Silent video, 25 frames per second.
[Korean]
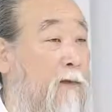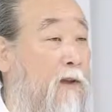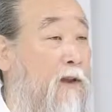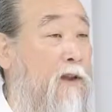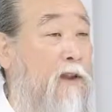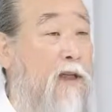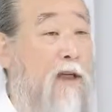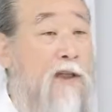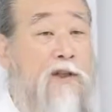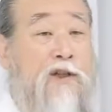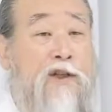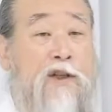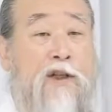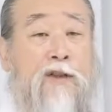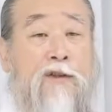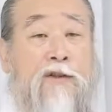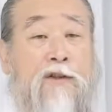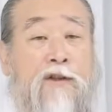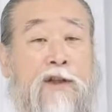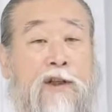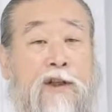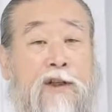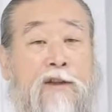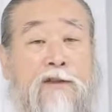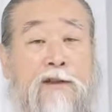이제
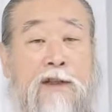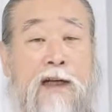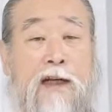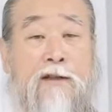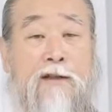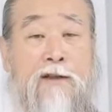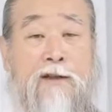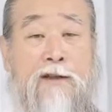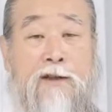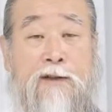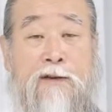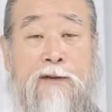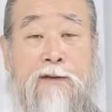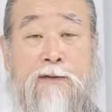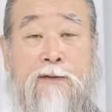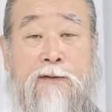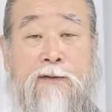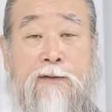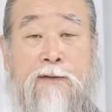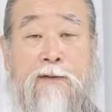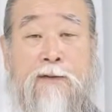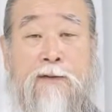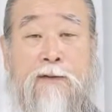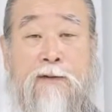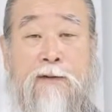신들이 일어날 것이
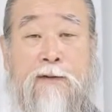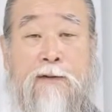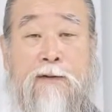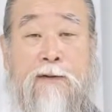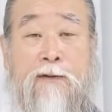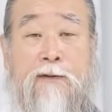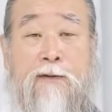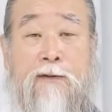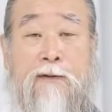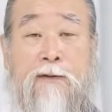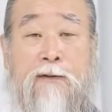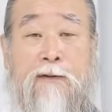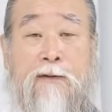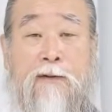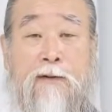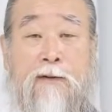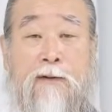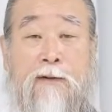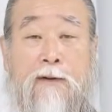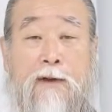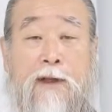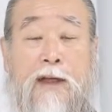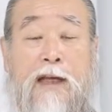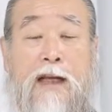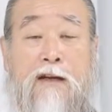
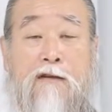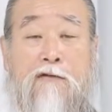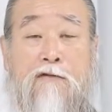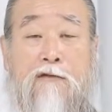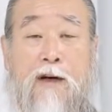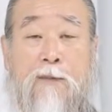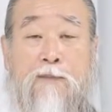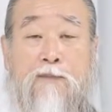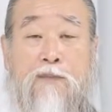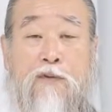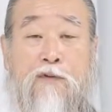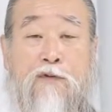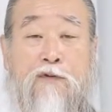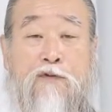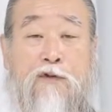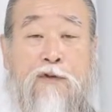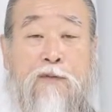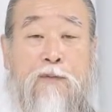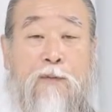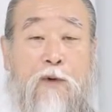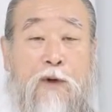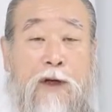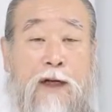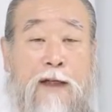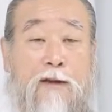인류가 풀지
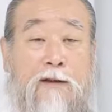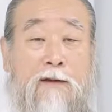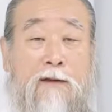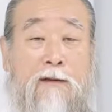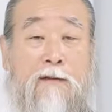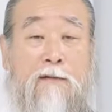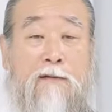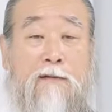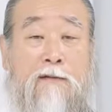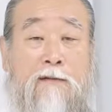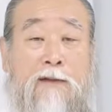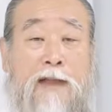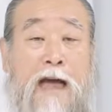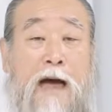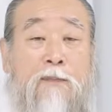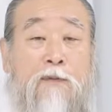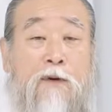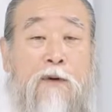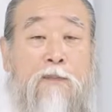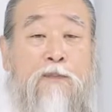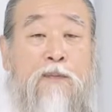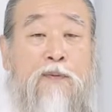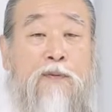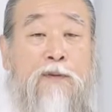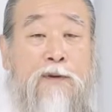못하는
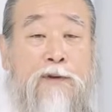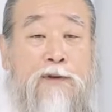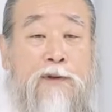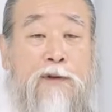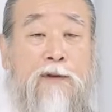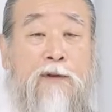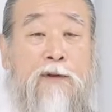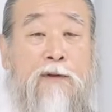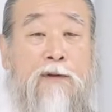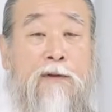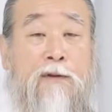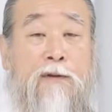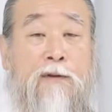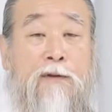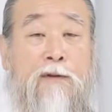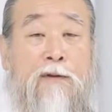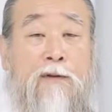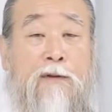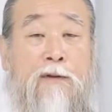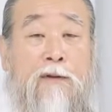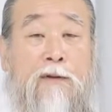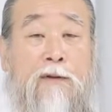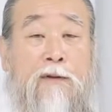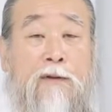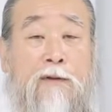답을 풀어서
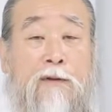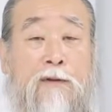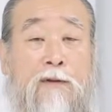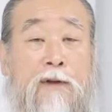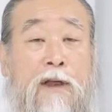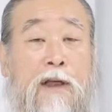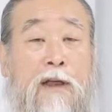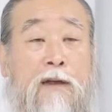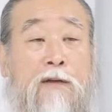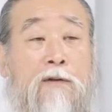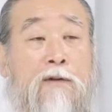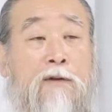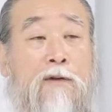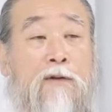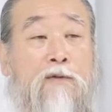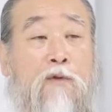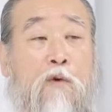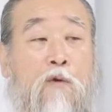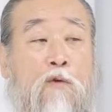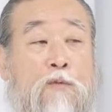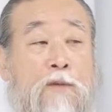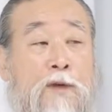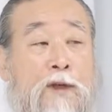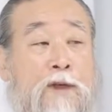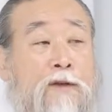인류를
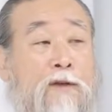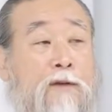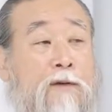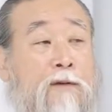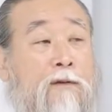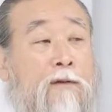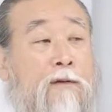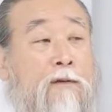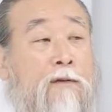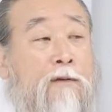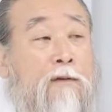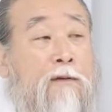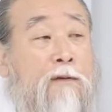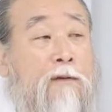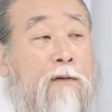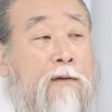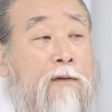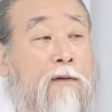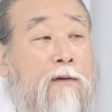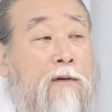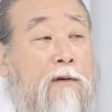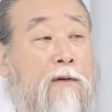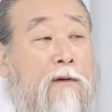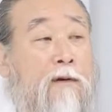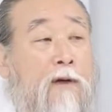도우면서
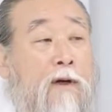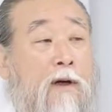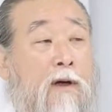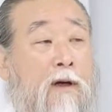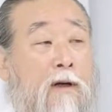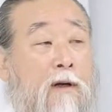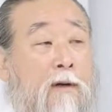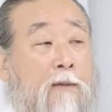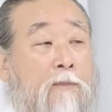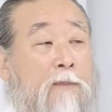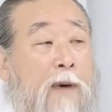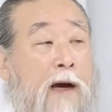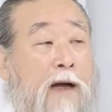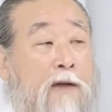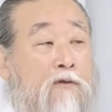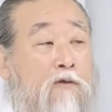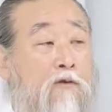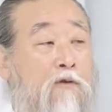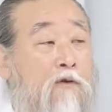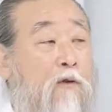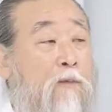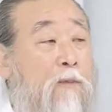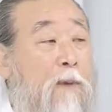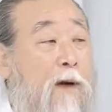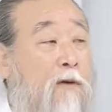
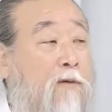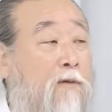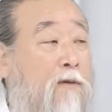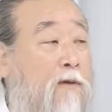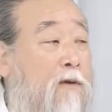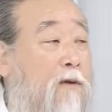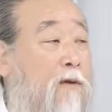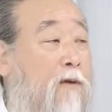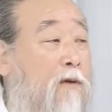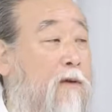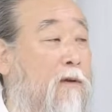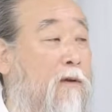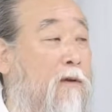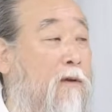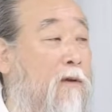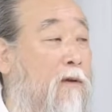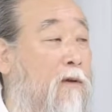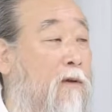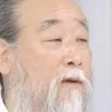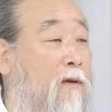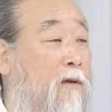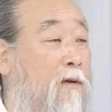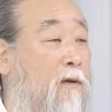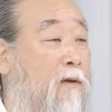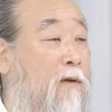박수를 받고
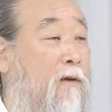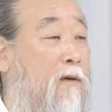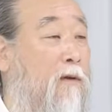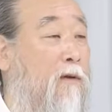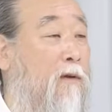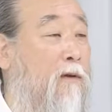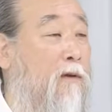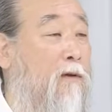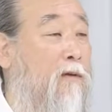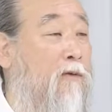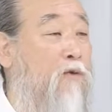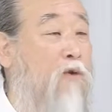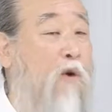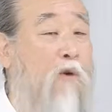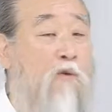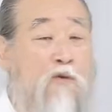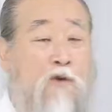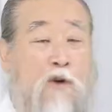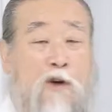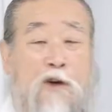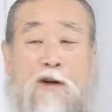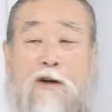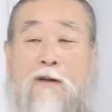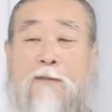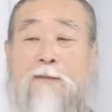
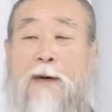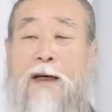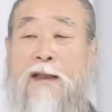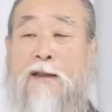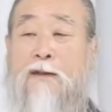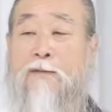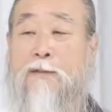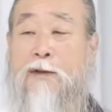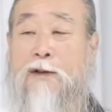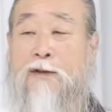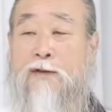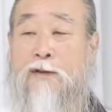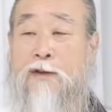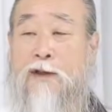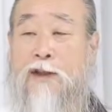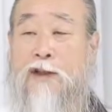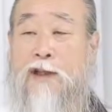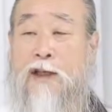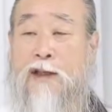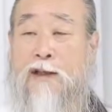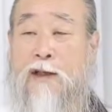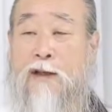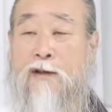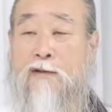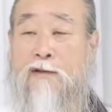존경을 받으면서 이
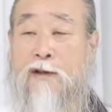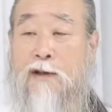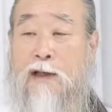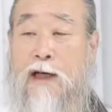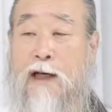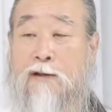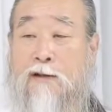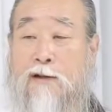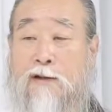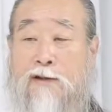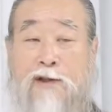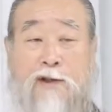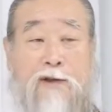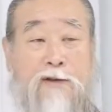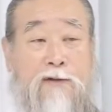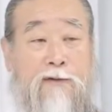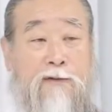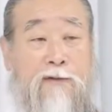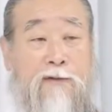세상을 떠날 것이